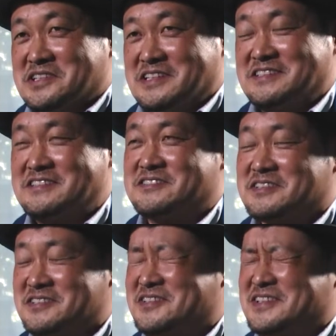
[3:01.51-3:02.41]
ないですけ
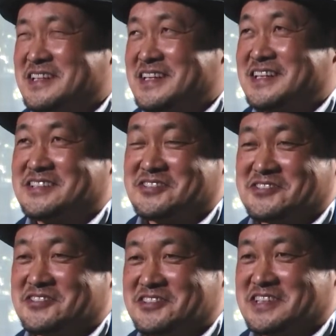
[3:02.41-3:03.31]
ど、あと東
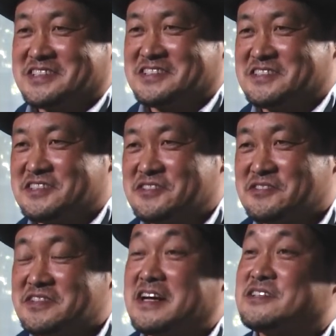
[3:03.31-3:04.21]
京の河川敷ってこ
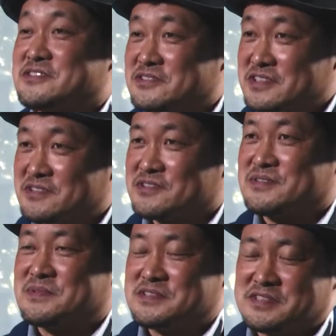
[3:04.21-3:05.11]
とで八王子で撮って
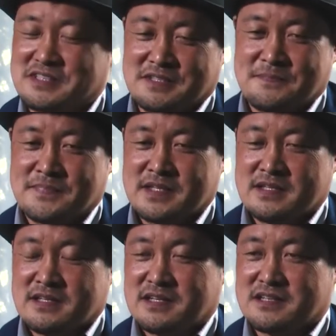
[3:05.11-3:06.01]
まして、
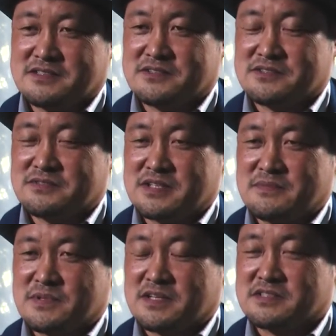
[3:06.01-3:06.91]
八王子のやっ
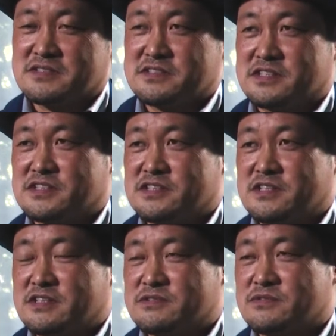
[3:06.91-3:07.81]
ぱ河川敷綺麗
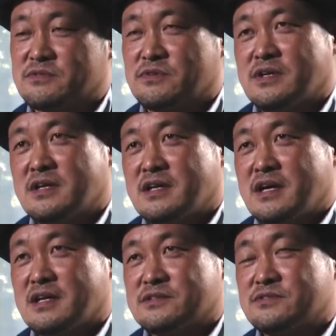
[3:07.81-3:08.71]
で、その
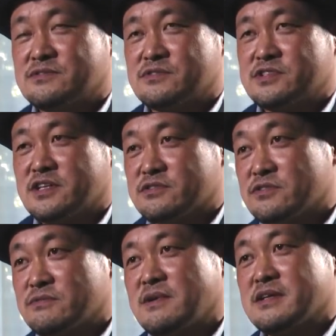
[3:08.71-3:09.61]
八王子の市役所
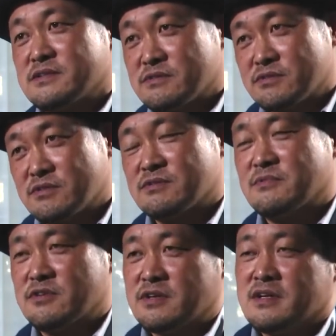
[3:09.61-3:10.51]
の周りのところ
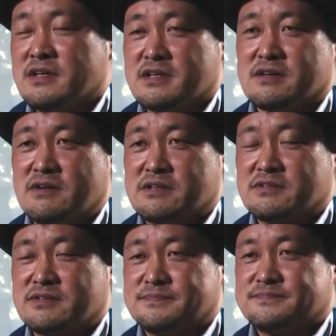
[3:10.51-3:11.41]
も結構あ
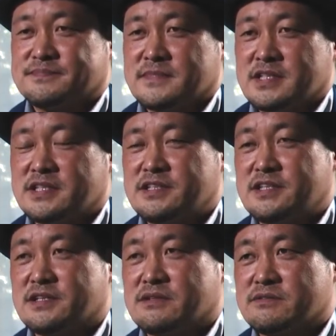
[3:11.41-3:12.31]
の綺麗
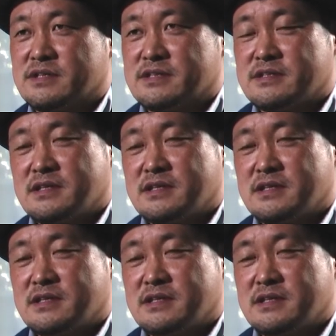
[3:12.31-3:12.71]
なので、